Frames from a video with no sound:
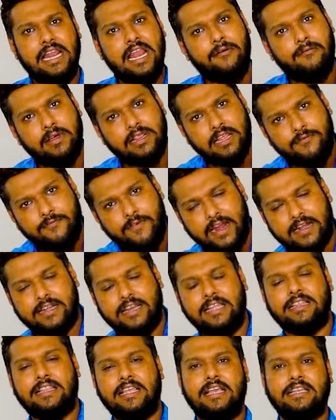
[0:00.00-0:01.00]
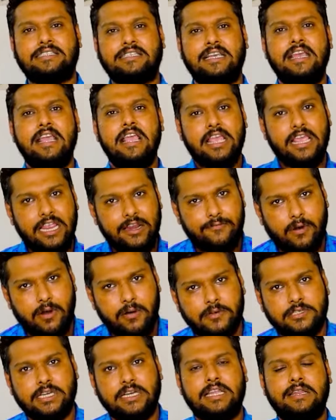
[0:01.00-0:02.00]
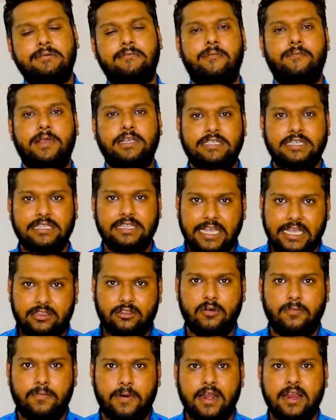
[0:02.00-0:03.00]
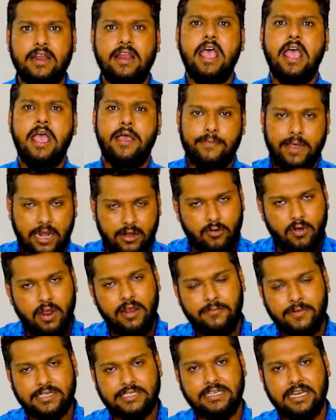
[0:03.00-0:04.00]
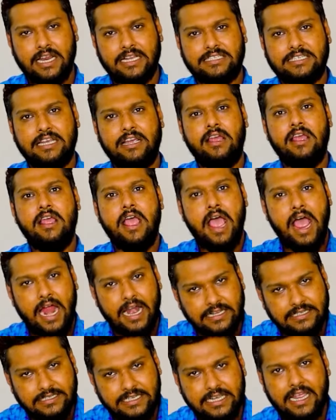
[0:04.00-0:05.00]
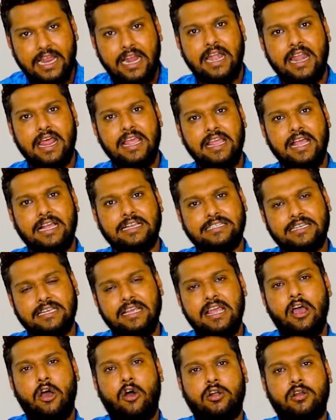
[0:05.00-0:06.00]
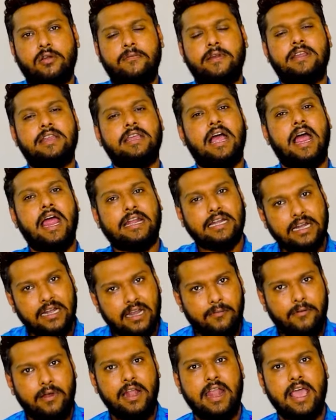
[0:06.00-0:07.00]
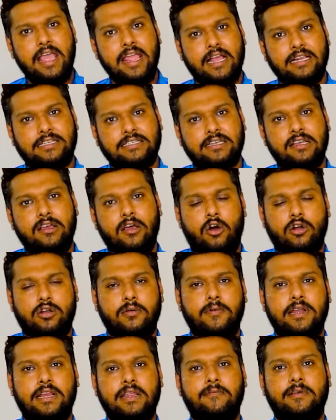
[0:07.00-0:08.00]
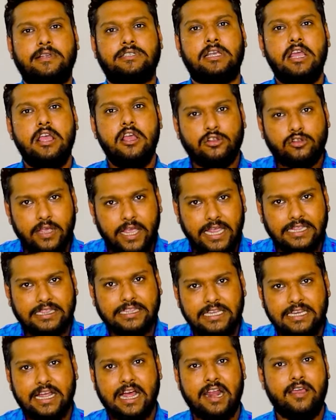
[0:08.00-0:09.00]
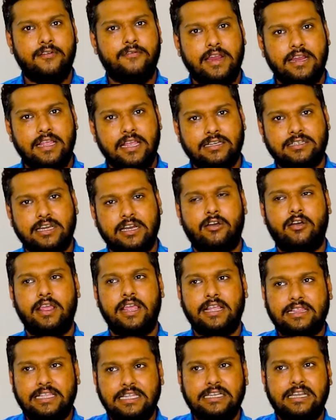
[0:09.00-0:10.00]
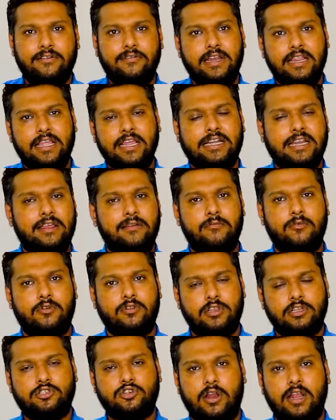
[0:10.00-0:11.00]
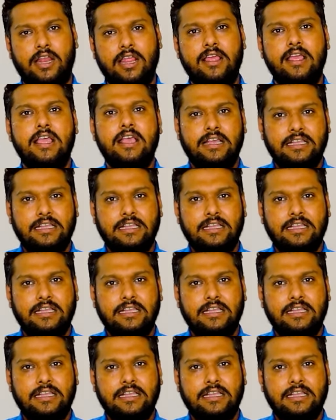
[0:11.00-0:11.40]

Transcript: চাইলে আমাদের ফ্যাক্টরিতে এসে ইনফরমেশন কিংবা মেশিন দেখতেও পারেন ম্যানুয়াল মেশিন আছে একটা সিঙ্গেল ডাই আছে অটোমেটিক একটা ডাবল ডাই আছে অটোমেটিক মেশিন তো এই তিনখানা ভেরিয়েশন হয় এই তিনটে ভেরিয়েটের মধ্যে চলে